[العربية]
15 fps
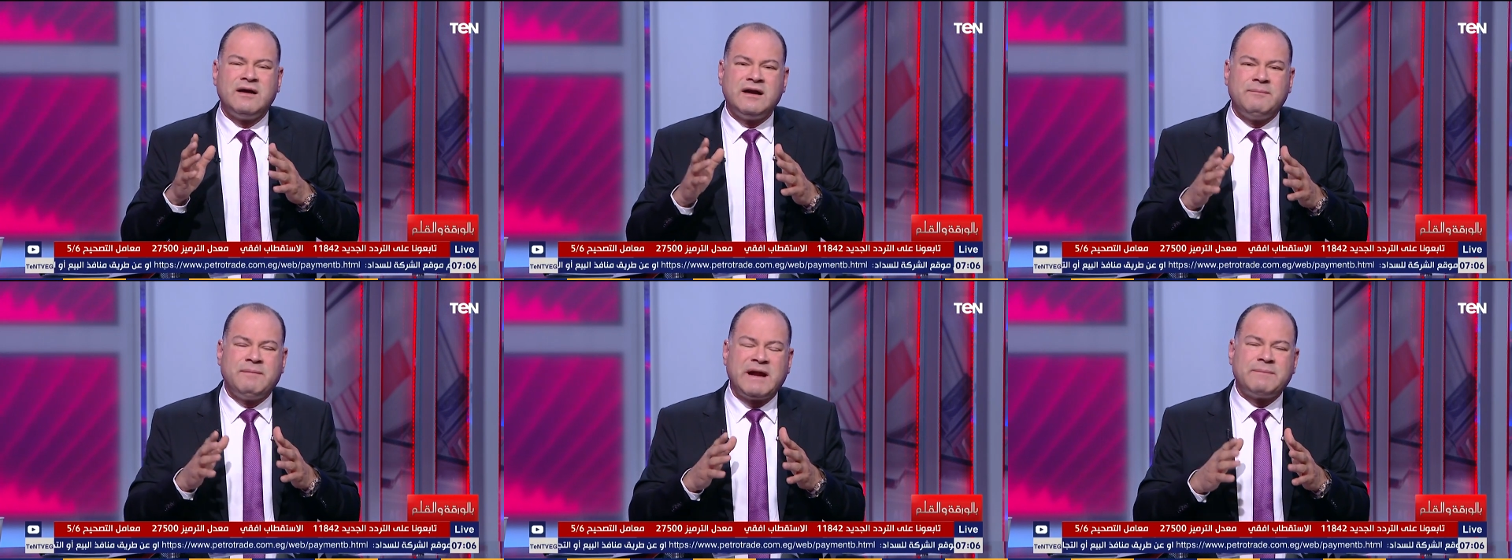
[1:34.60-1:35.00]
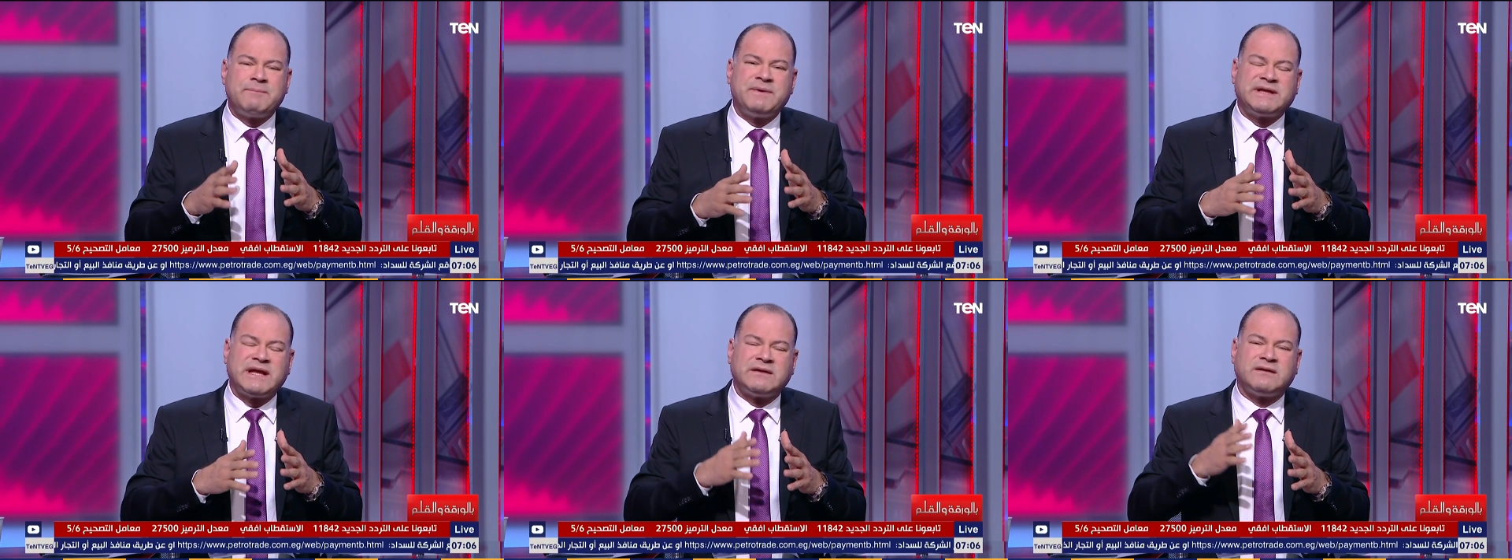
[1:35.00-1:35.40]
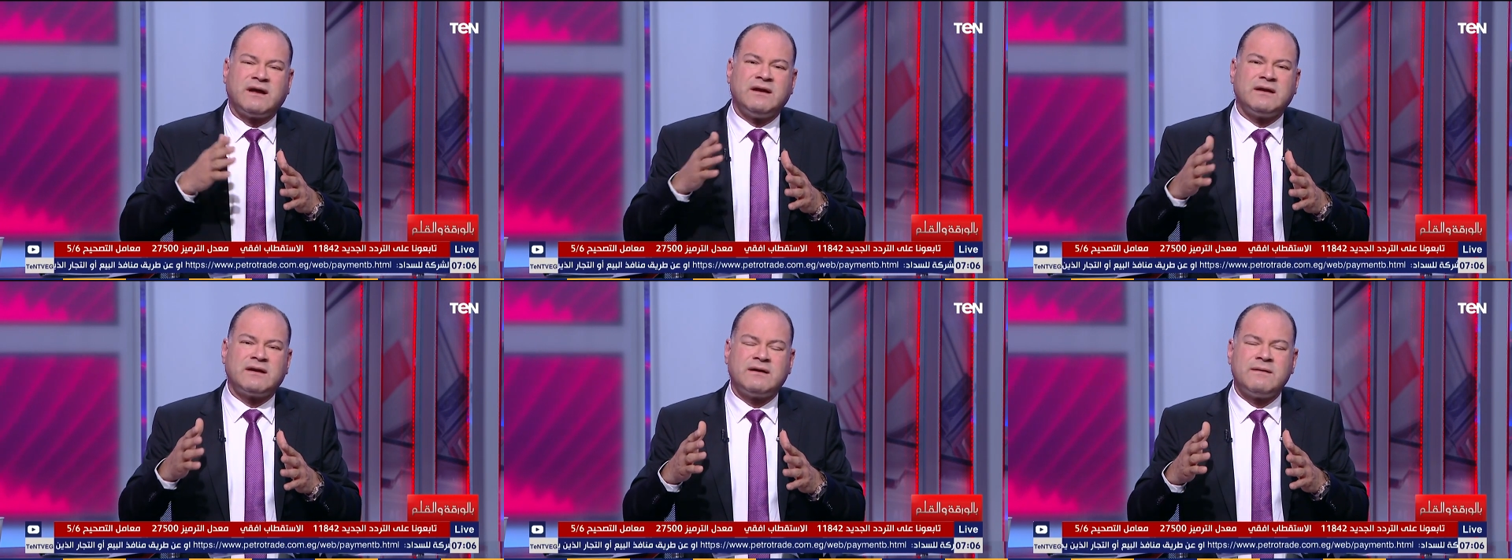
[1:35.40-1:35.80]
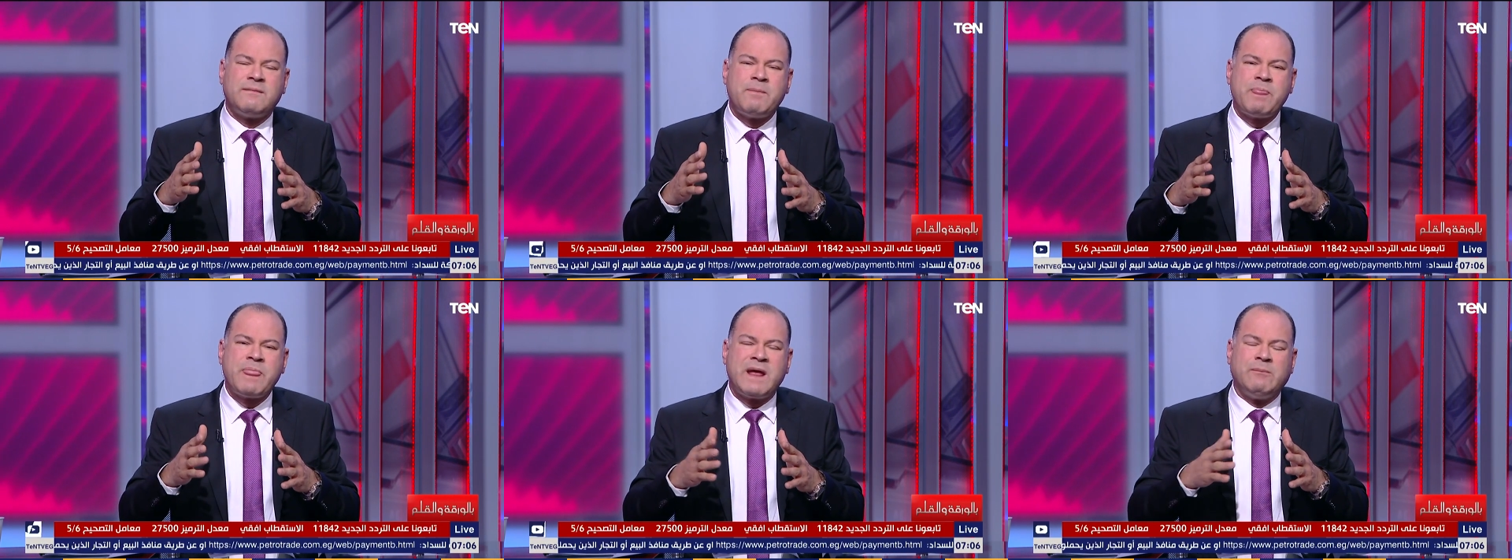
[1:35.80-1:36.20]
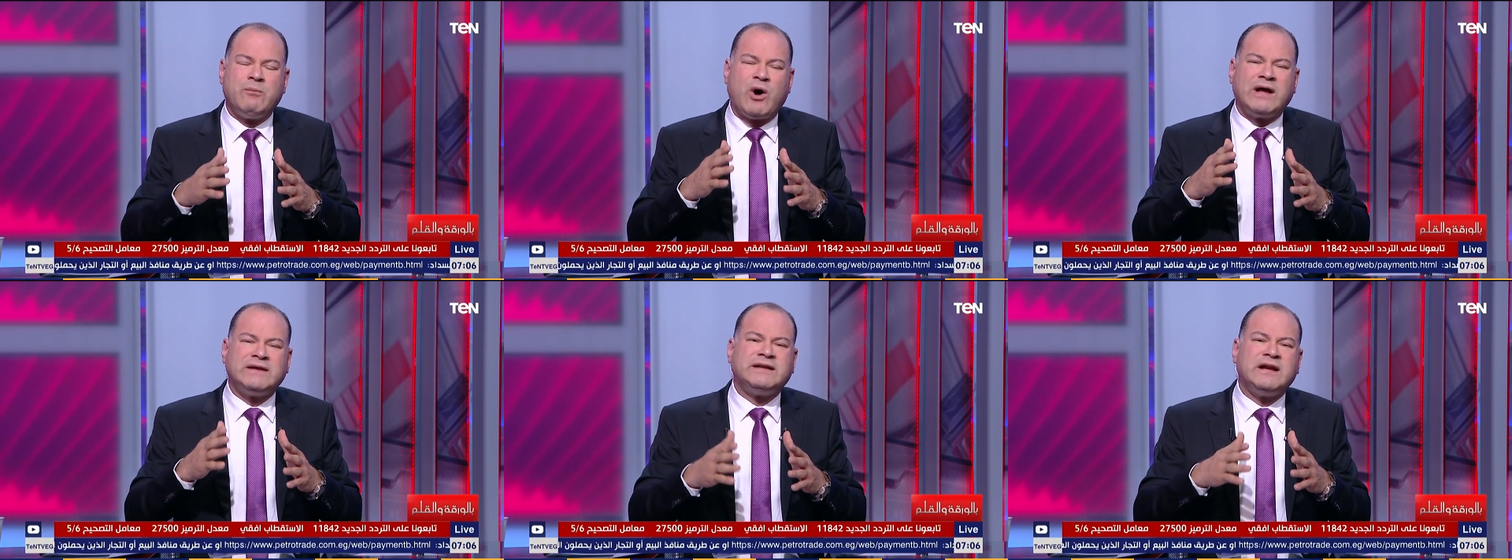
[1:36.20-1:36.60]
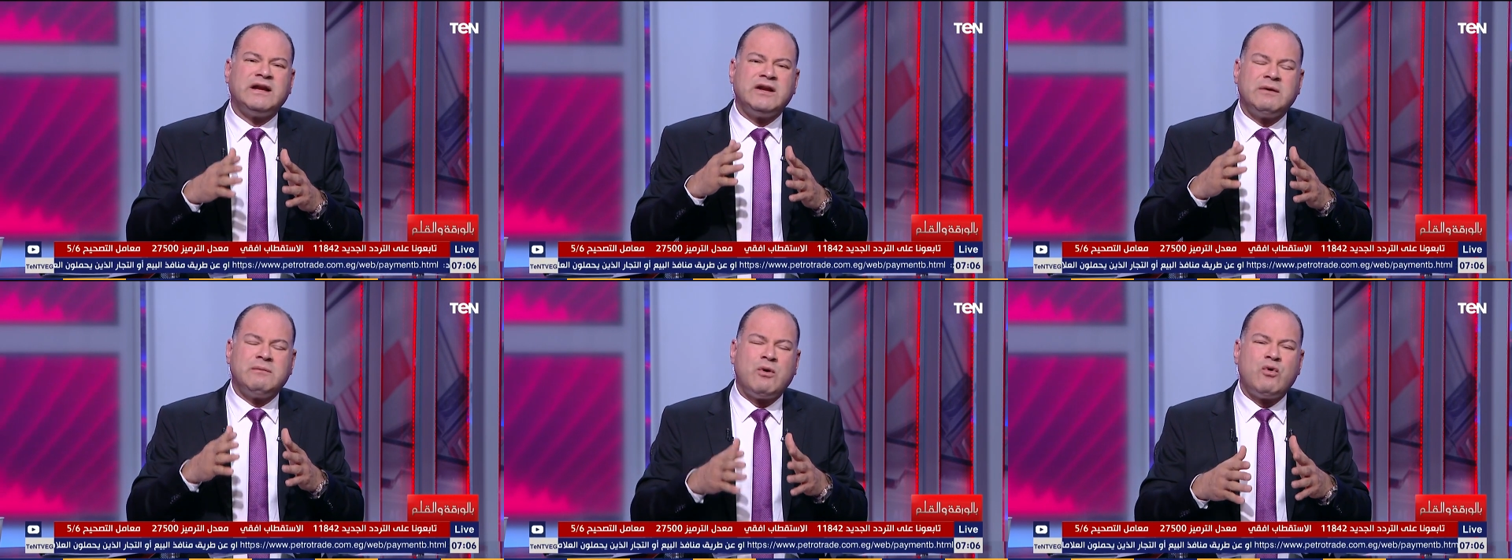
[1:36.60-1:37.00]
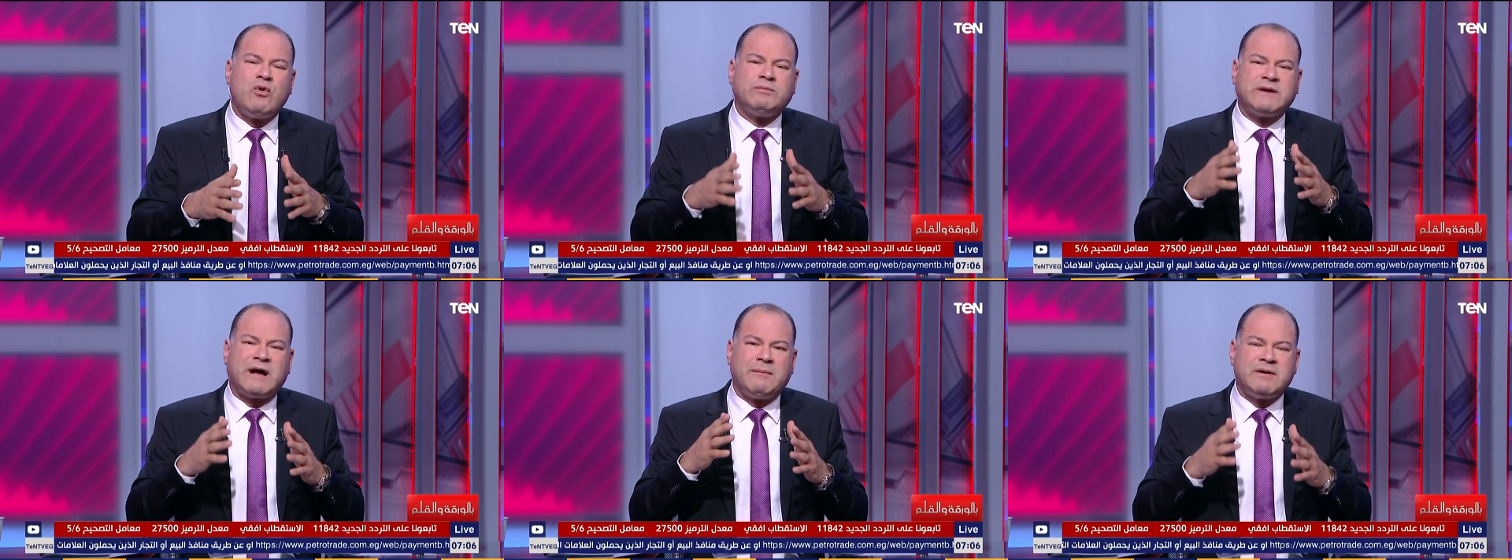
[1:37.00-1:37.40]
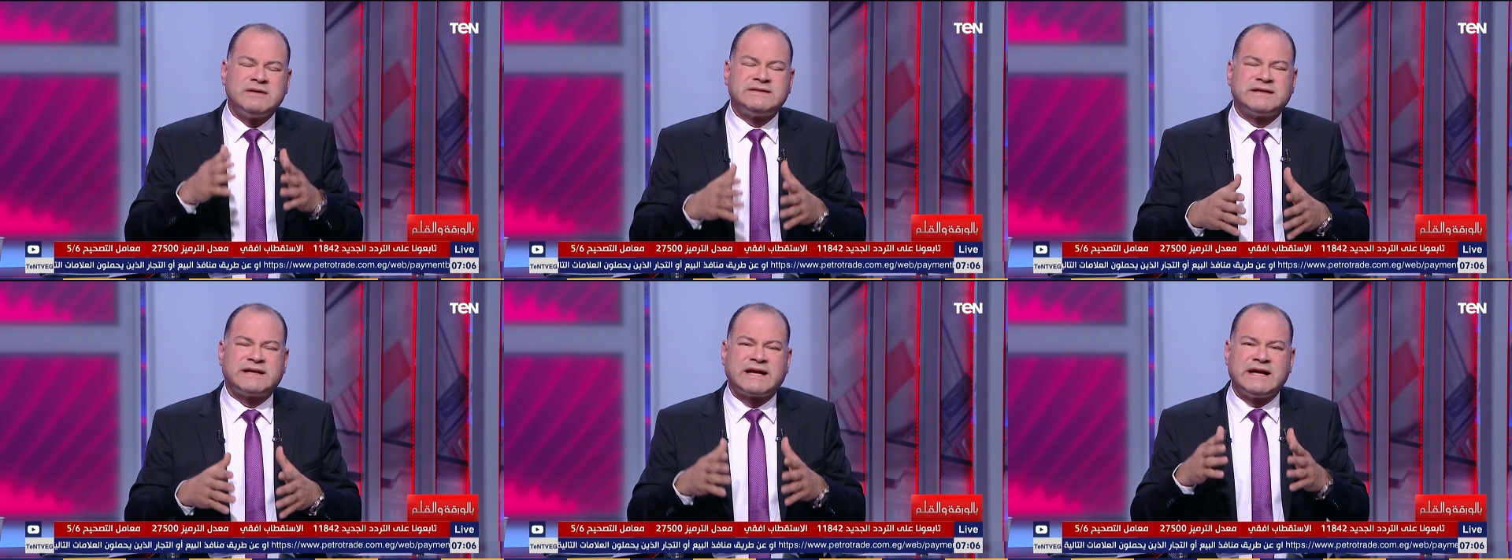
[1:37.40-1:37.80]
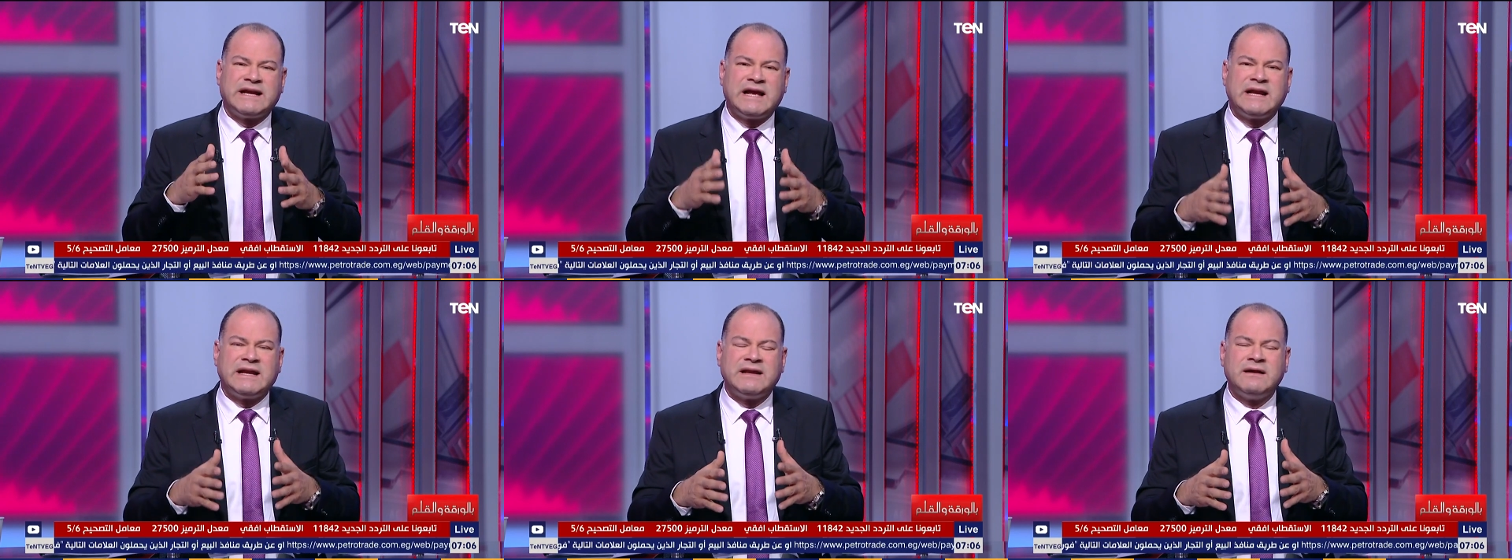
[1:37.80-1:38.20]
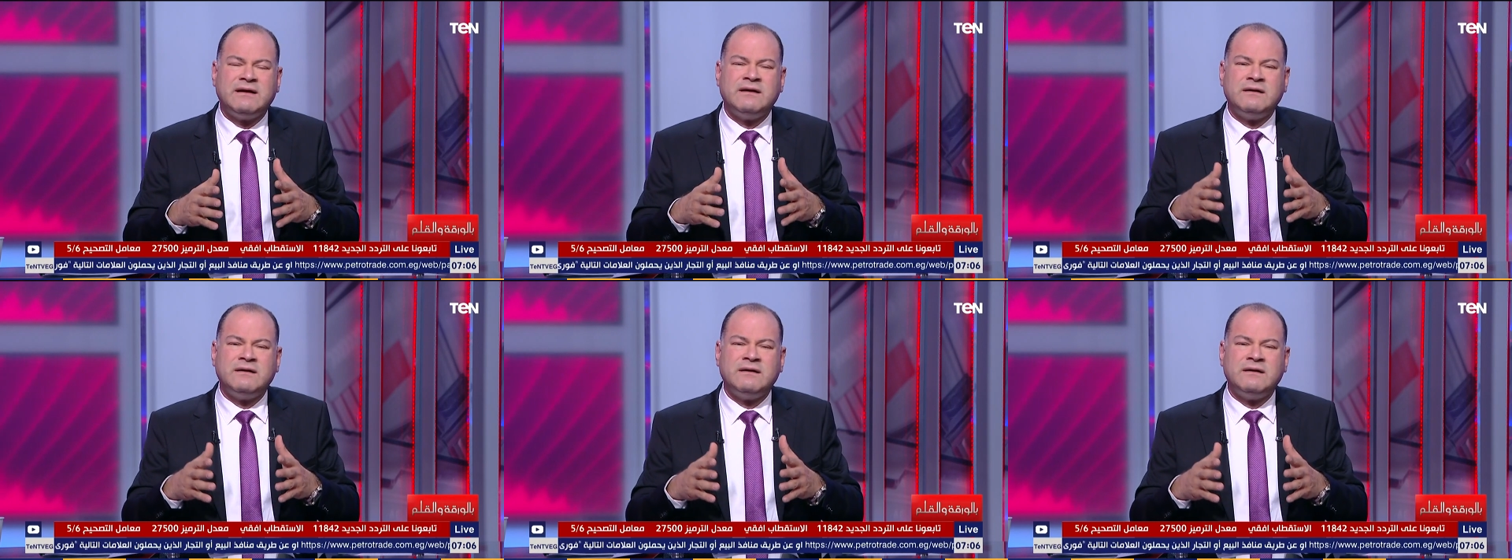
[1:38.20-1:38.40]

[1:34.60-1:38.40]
البلد بتنطلق معدل النمو بتاع مصر خلال